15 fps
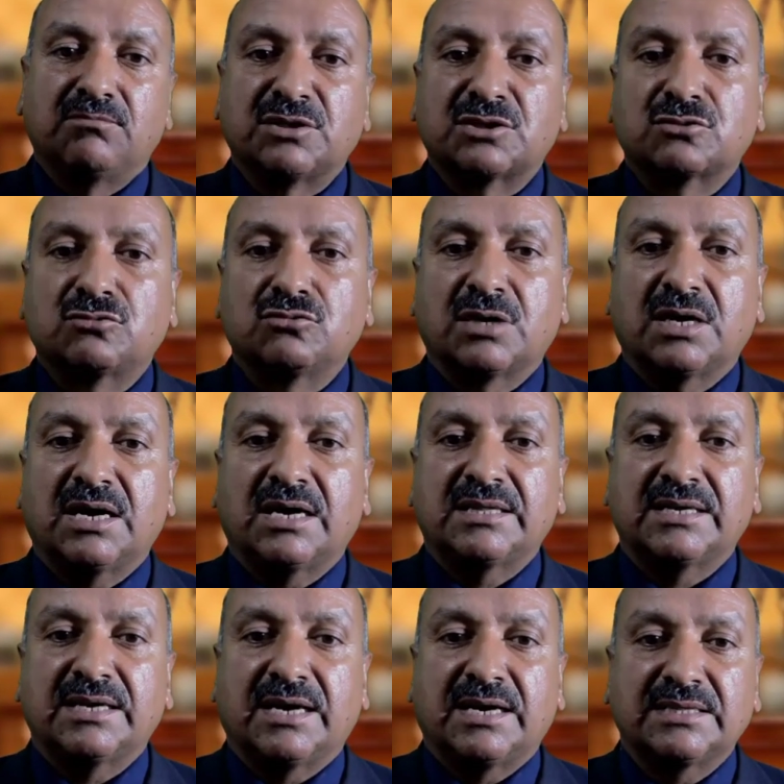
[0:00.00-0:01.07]
मजकूरा
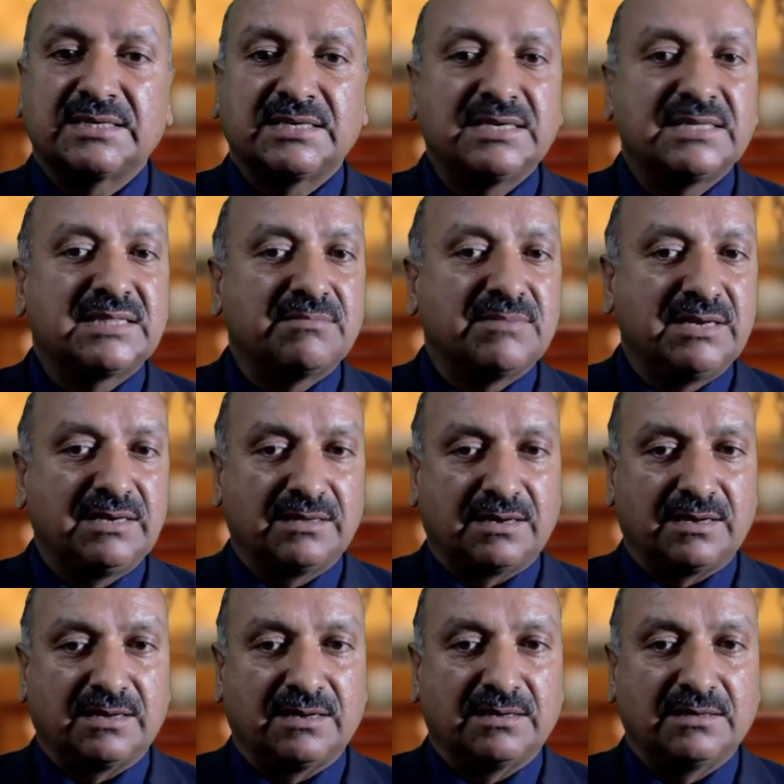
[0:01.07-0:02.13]
अदयात की तमील
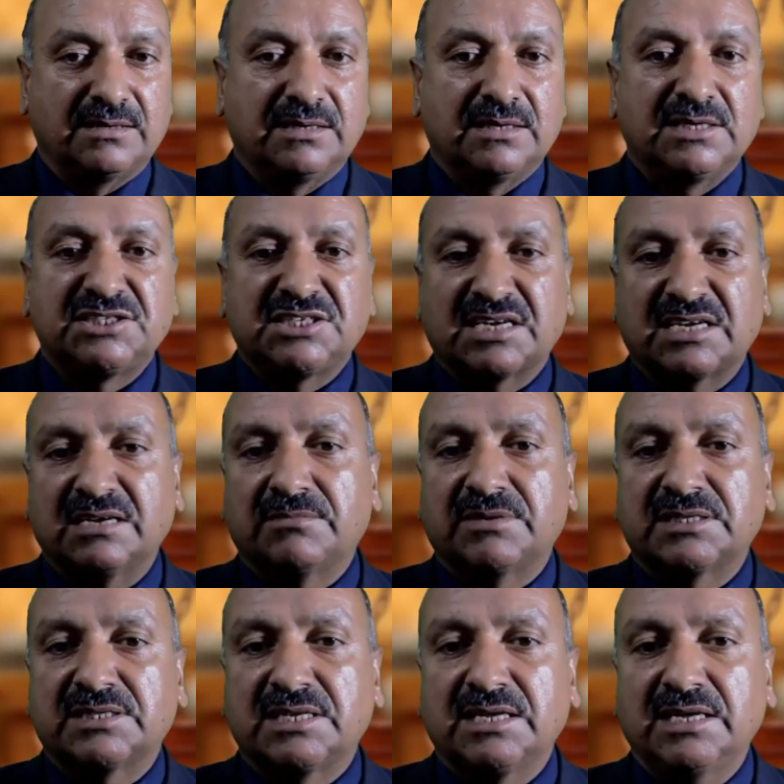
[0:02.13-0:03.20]
करेगा शक
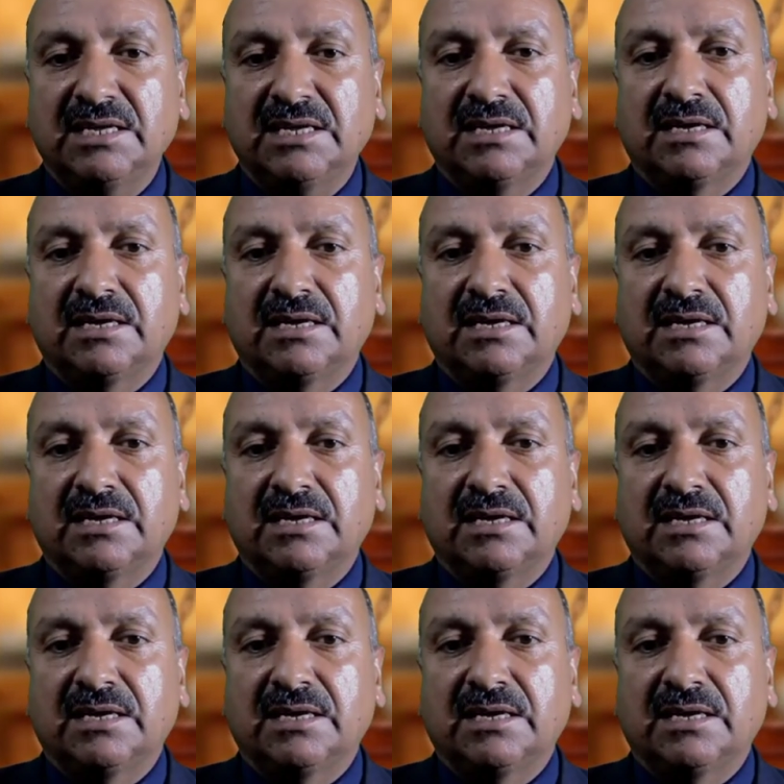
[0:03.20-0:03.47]
नंबर थ्री